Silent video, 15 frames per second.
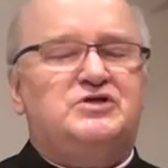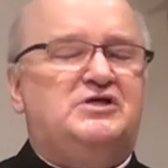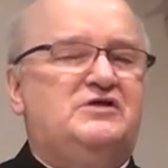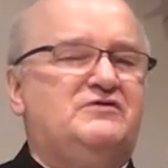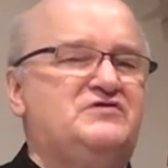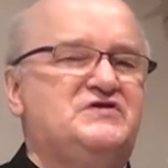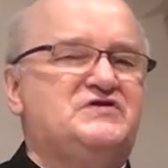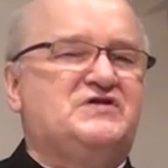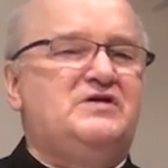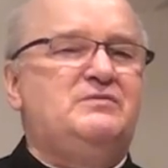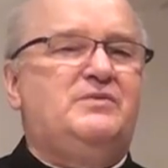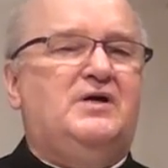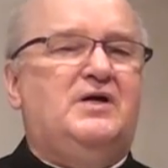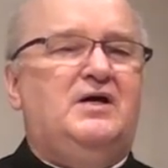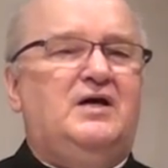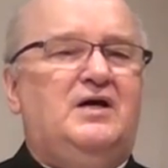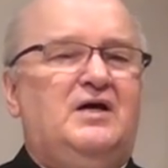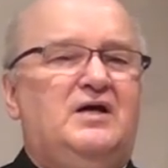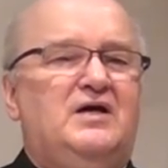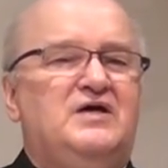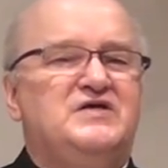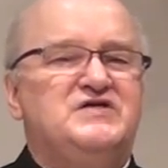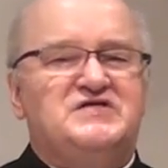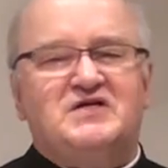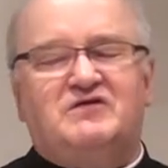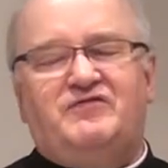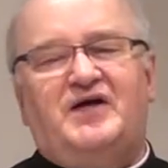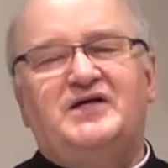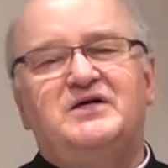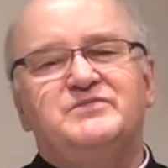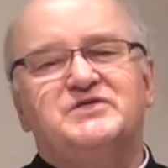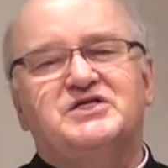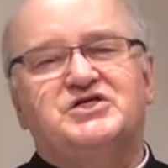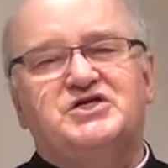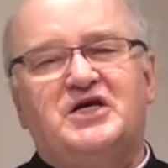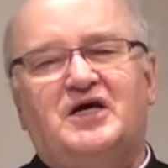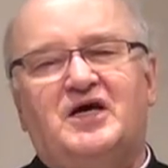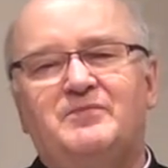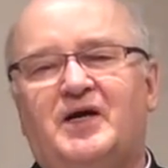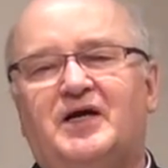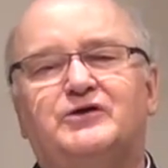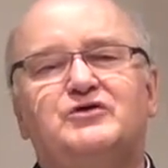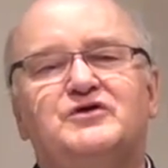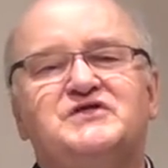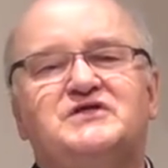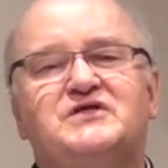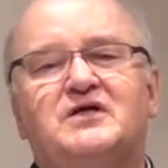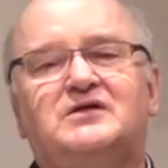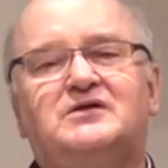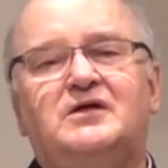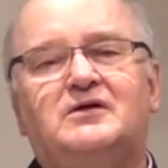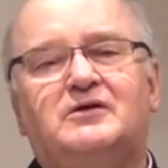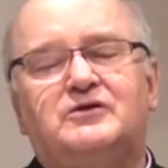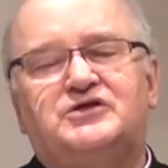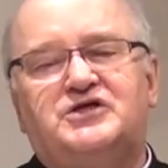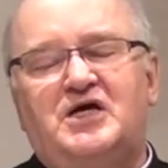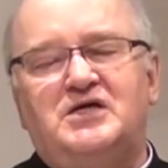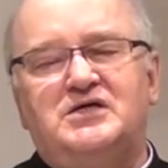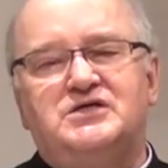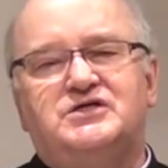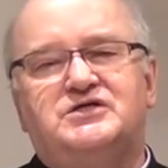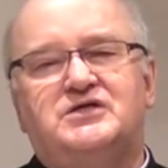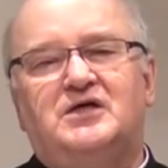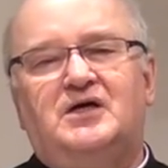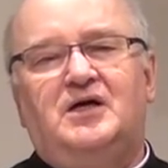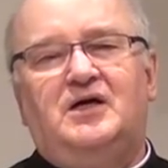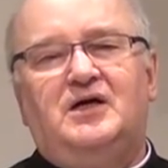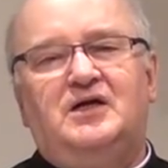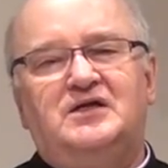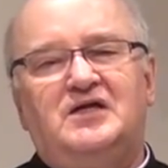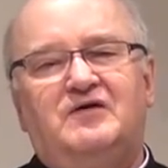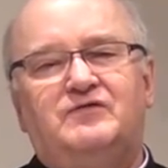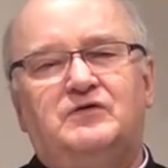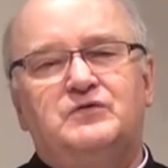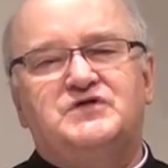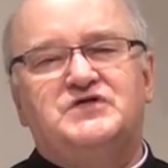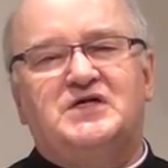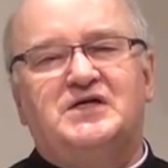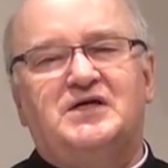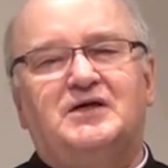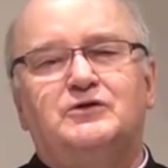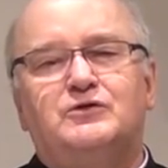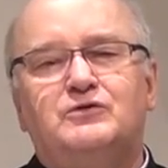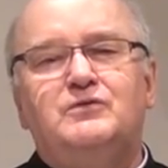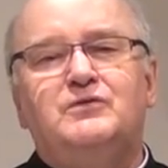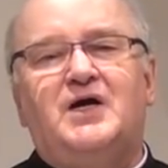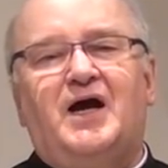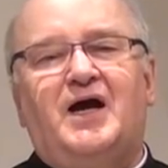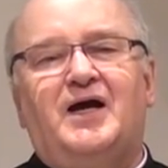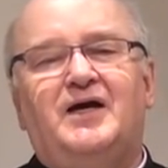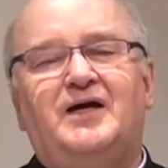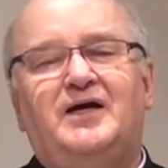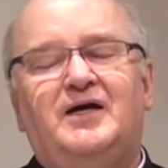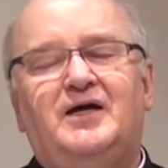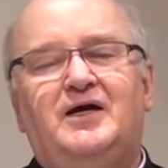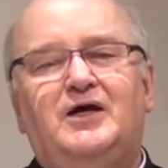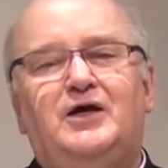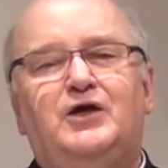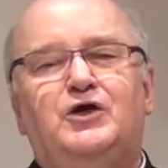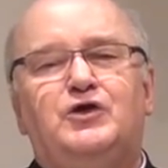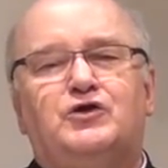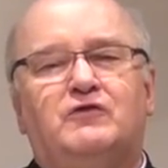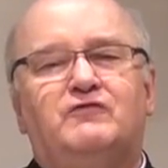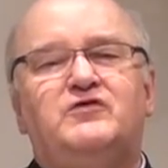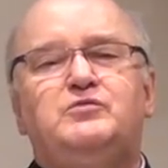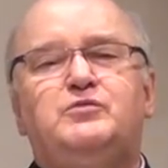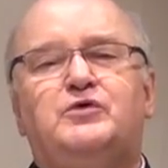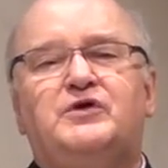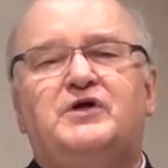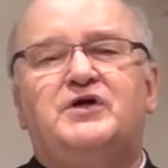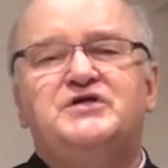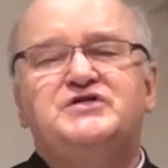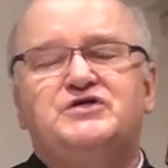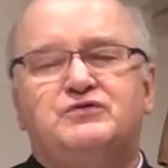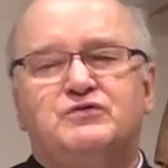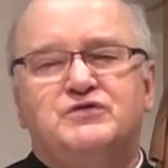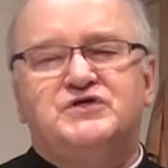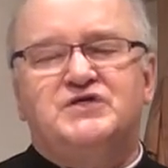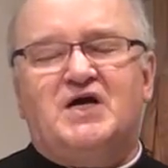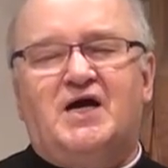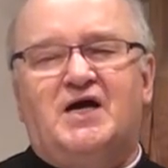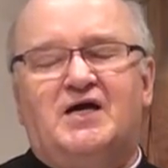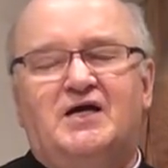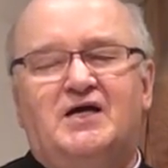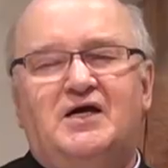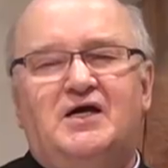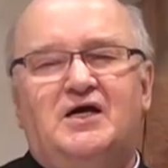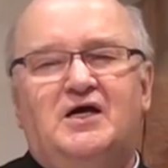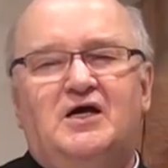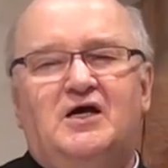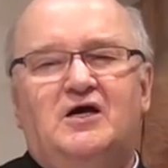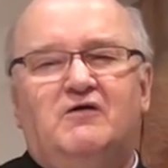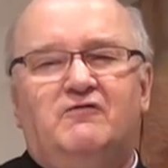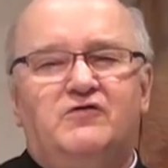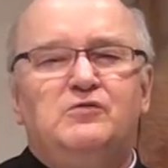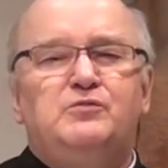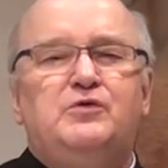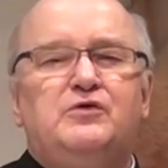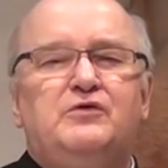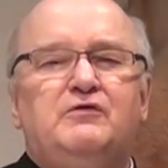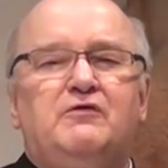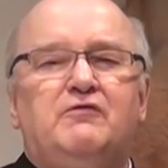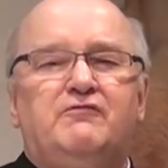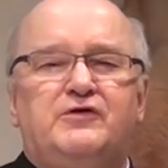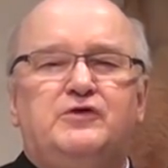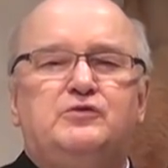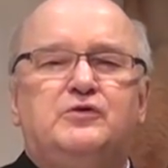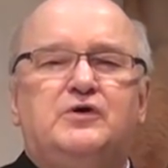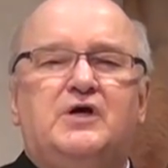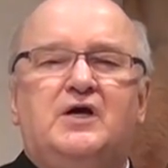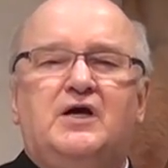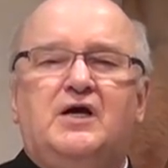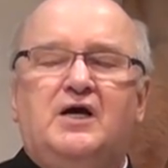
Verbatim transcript: przede wszystkim zerwaniem z grzechem, ale to jest tylko część nawrócenia. Druga to wybór Chrystusa. Wybór według